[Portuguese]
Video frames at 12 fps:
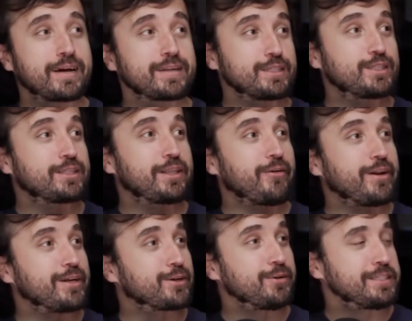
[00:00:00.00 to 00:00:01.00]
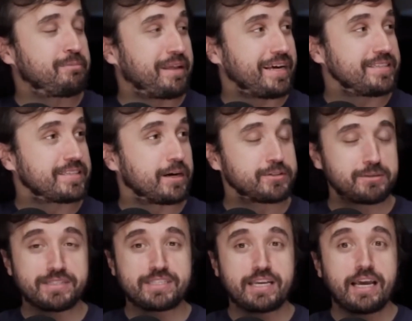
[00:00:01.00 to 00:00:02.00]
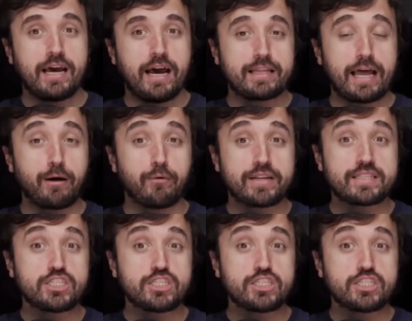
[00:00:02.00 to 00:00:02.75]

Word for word: até de teoria de conspiração. Tipo assim, agora tem